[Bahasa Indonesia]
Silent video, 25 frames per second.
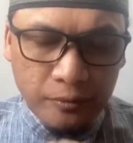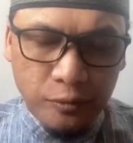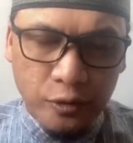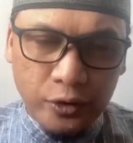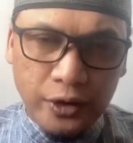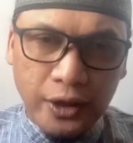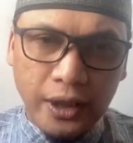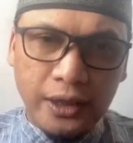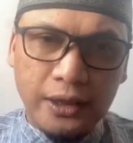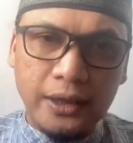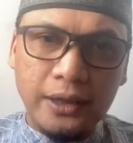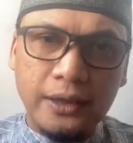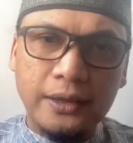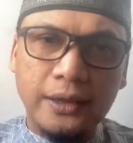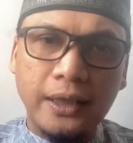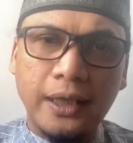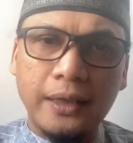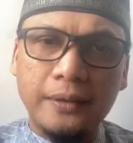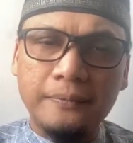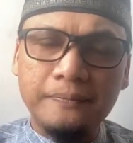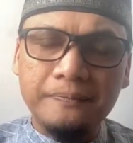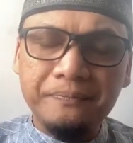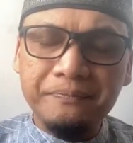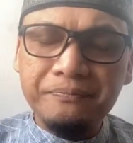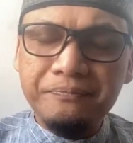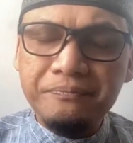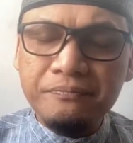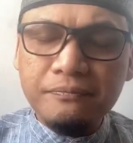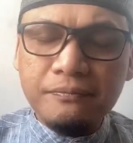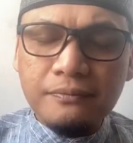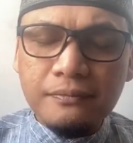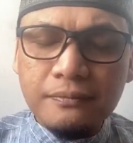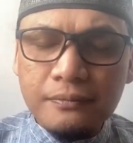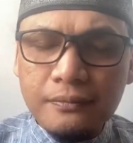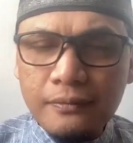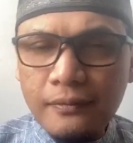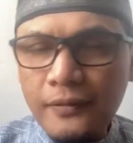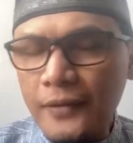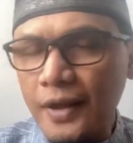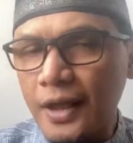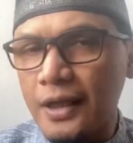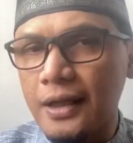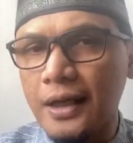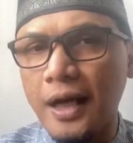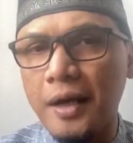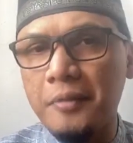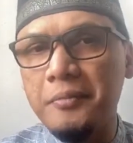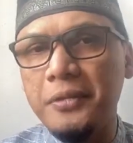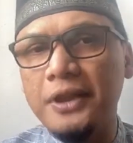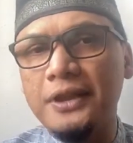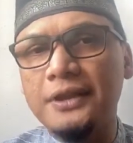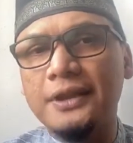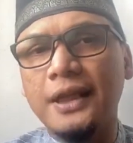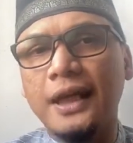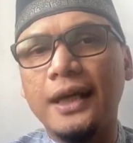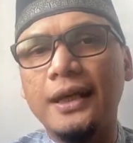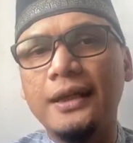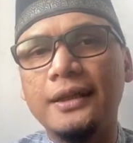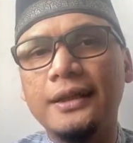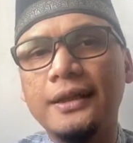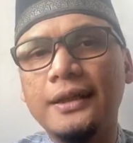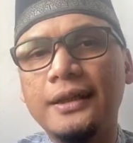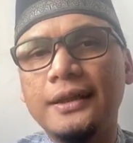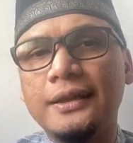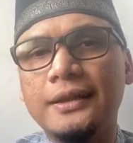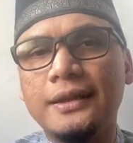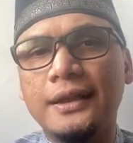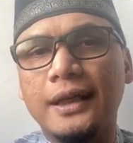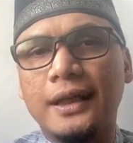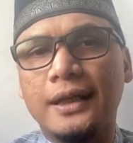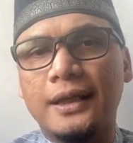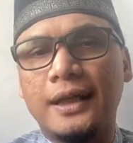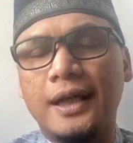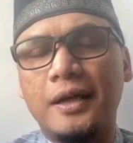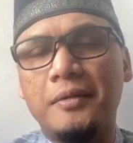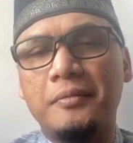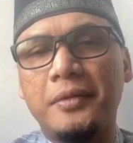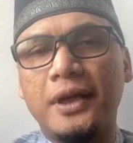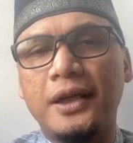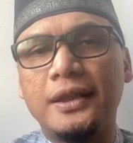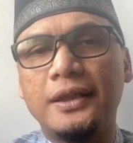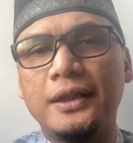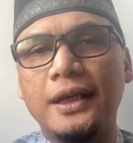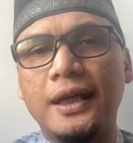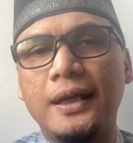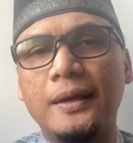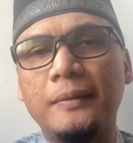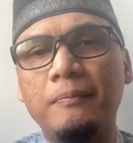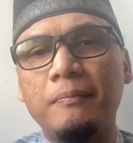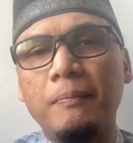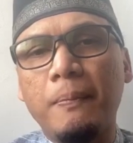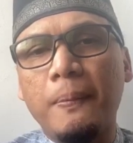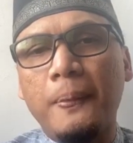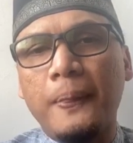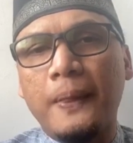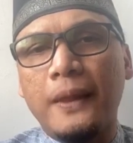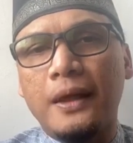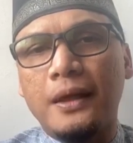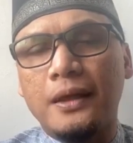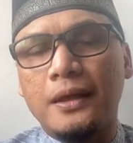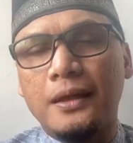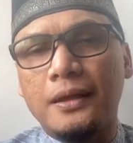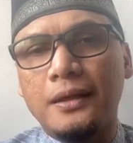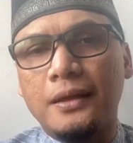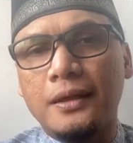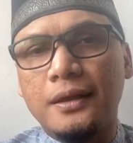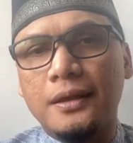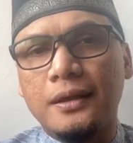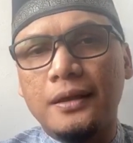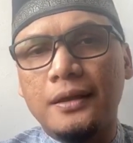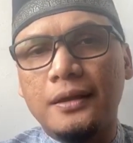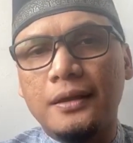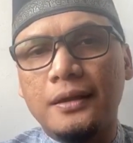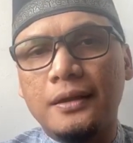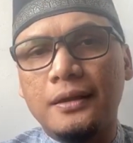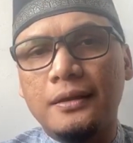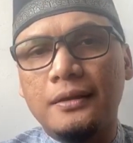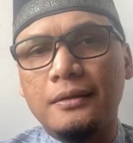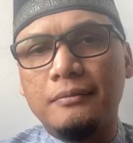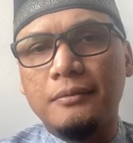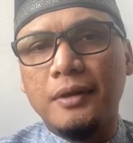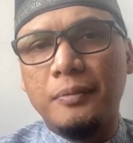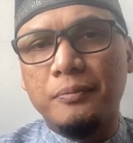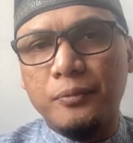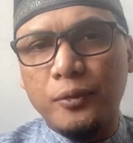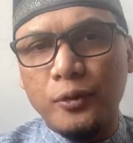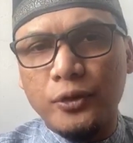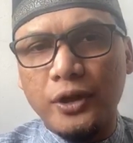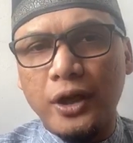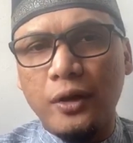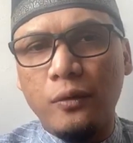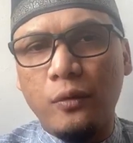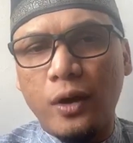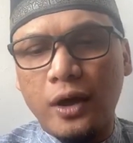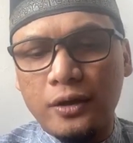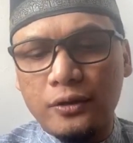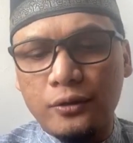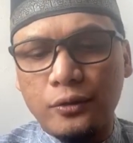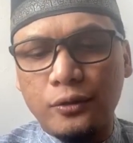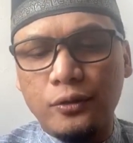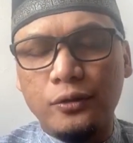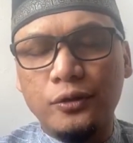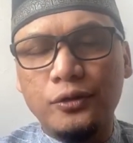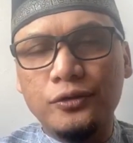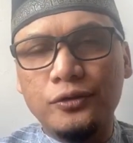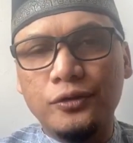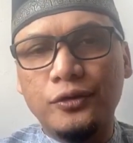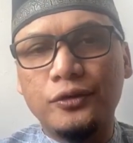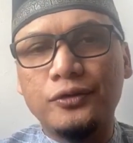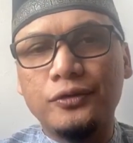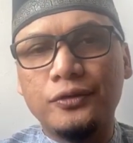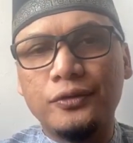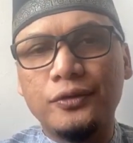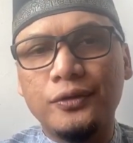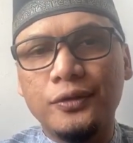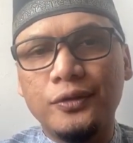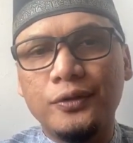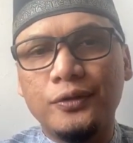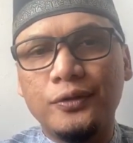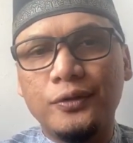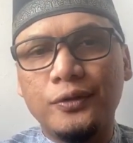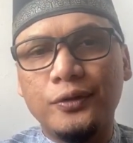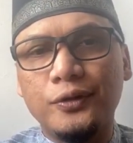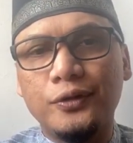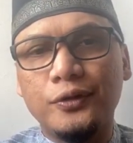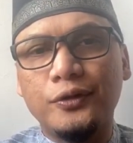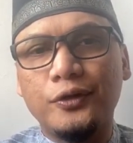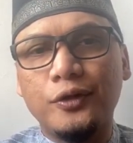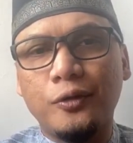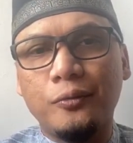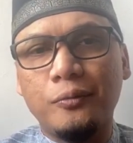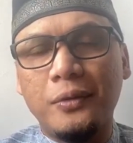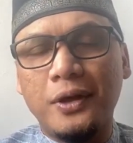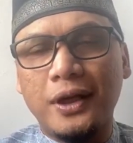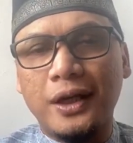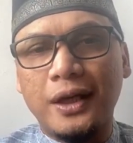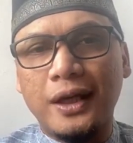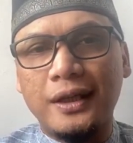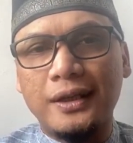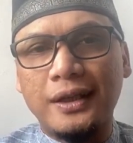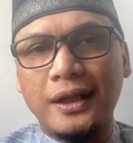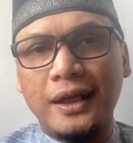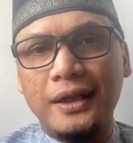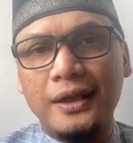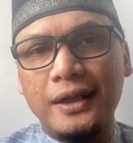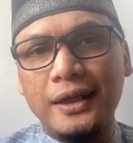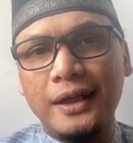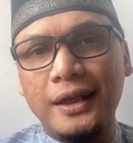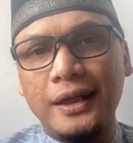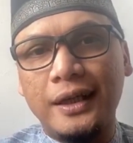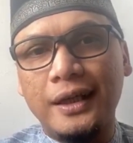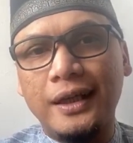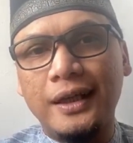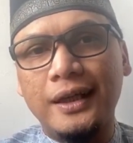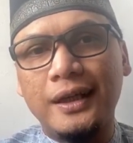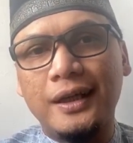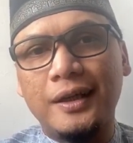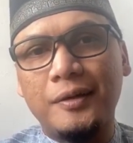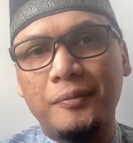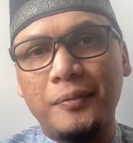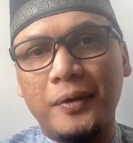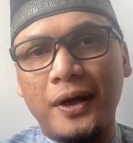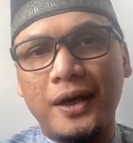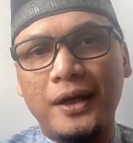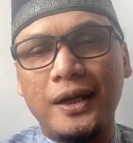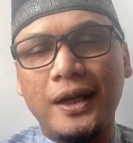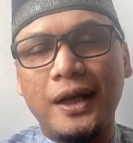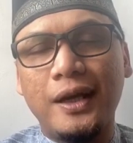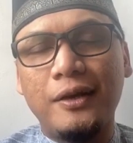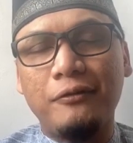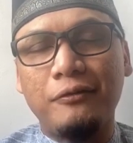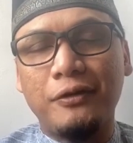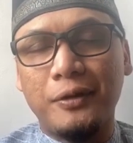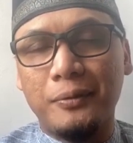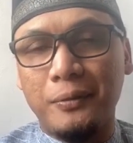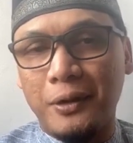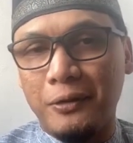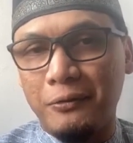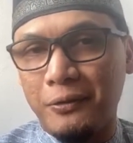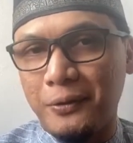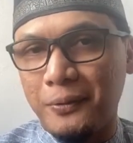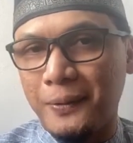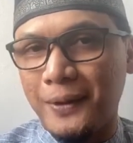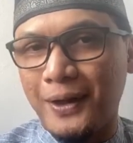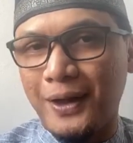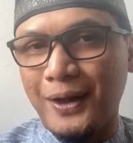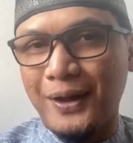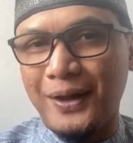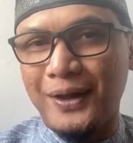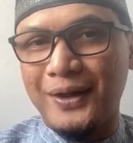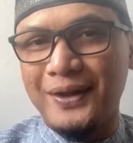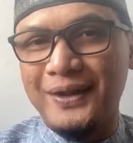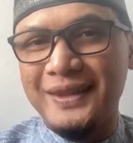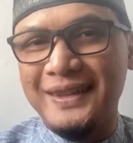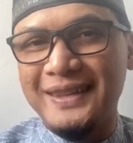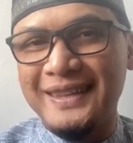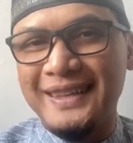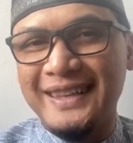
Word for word: kemudian kita nggak bisa yang namanya uh, mempunyai waktu khusus untuk mendekatkan diri kepada firman-firman Allah.